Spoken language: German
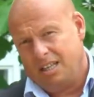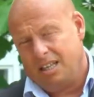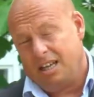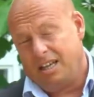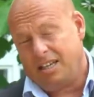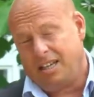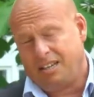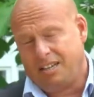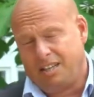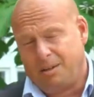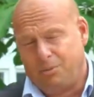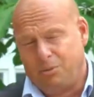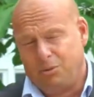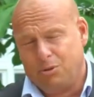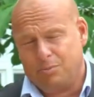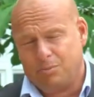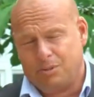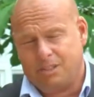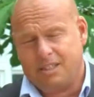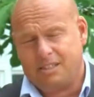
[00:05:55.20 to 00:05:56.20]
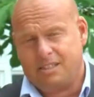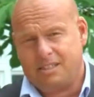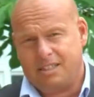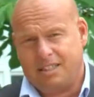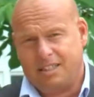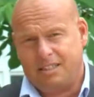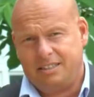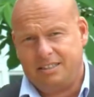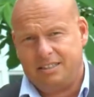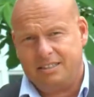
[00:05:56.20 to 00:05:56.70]
Ein anderer Punkt
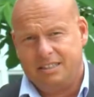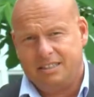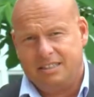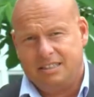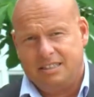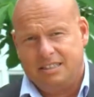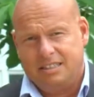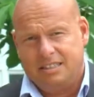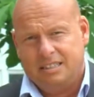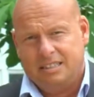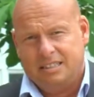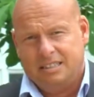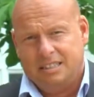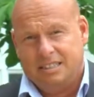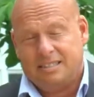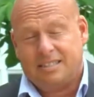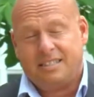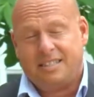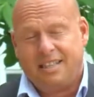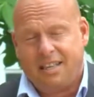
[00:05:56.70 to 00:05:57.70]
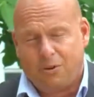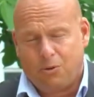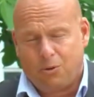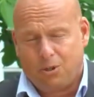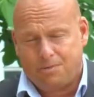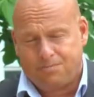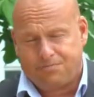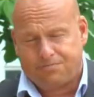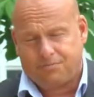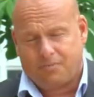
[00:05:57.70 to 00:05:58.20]
derzeit ist der
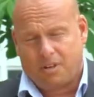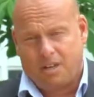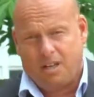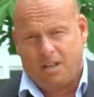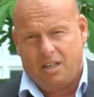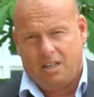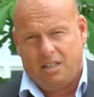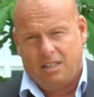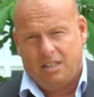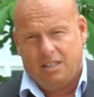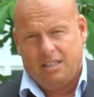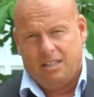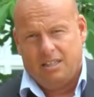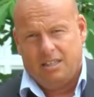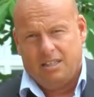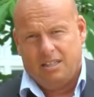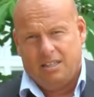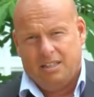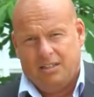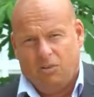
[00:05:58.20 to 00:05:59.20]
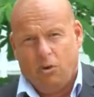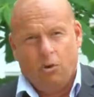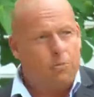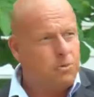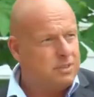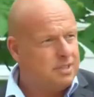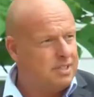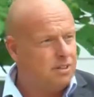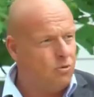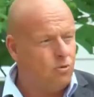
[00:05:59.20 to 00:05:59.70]
Terror.
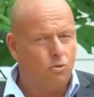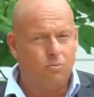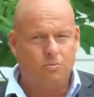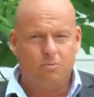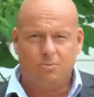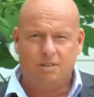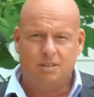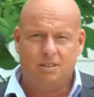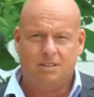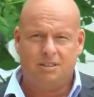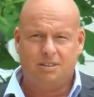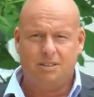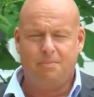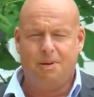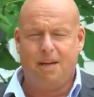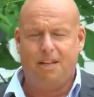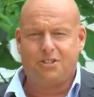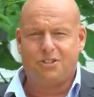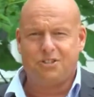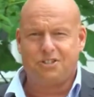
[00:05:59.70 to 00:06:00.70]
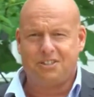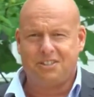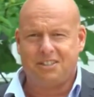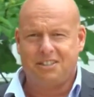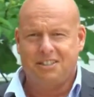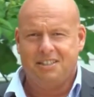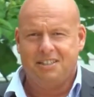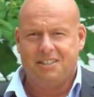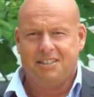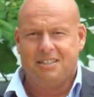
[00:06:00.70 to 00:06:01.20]
Um uns herum, die Menschen
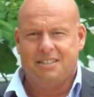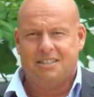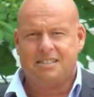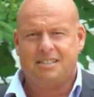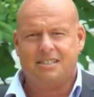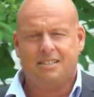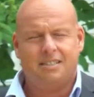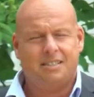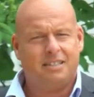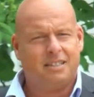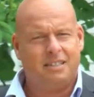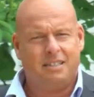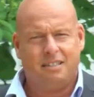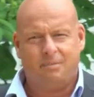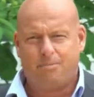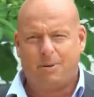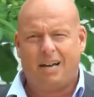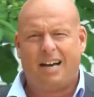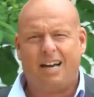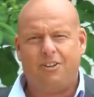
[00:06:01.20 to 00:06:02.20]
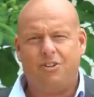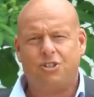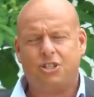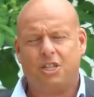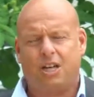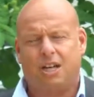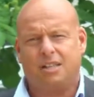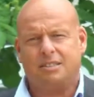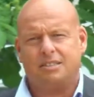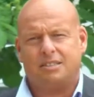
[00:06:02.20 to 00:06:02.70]
sind in
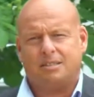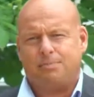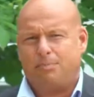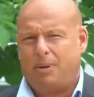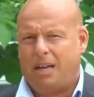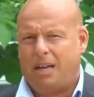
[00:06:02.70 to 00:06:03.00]
panischer Angst